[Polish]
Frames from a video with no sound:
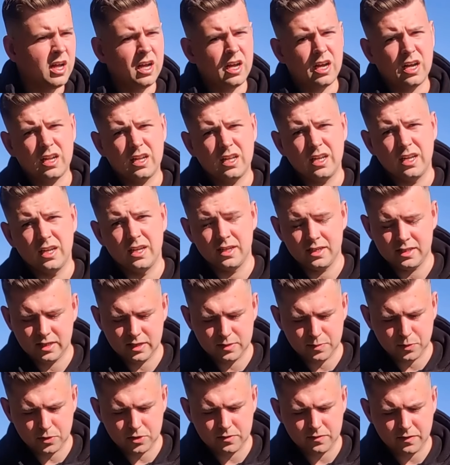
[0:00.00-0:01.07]
ale
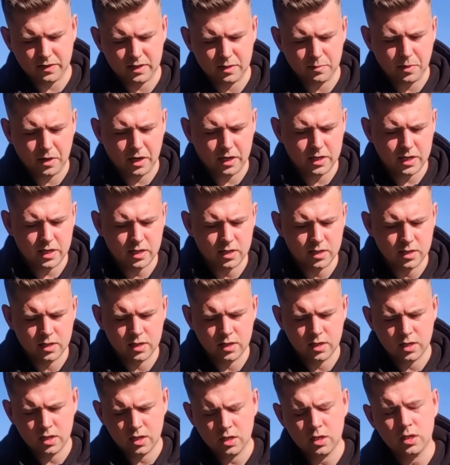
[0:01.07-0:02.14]
niespodziewane branie
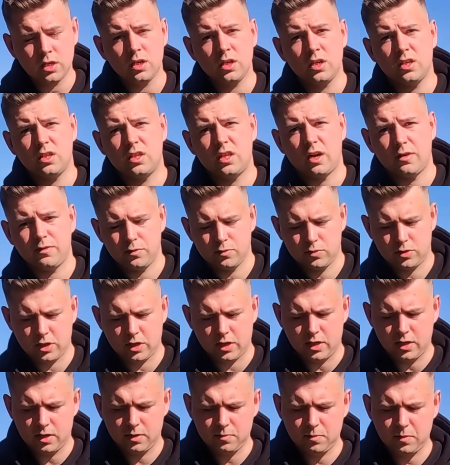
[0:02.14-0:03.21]
i trafił
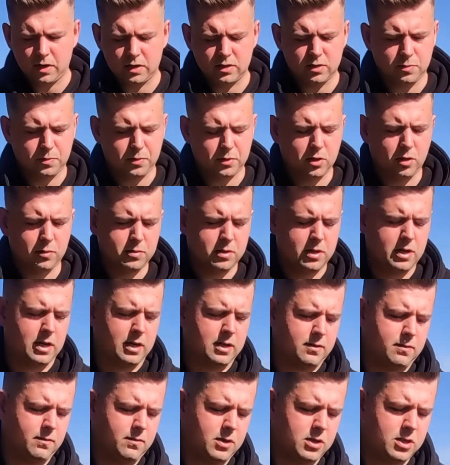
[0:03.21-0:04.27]
się bardzo podobny jak
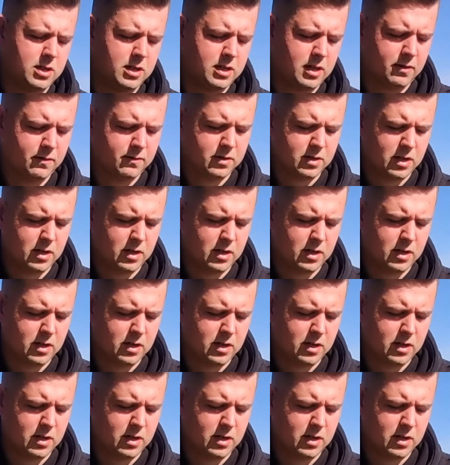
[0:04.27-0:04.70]
właśnie ten w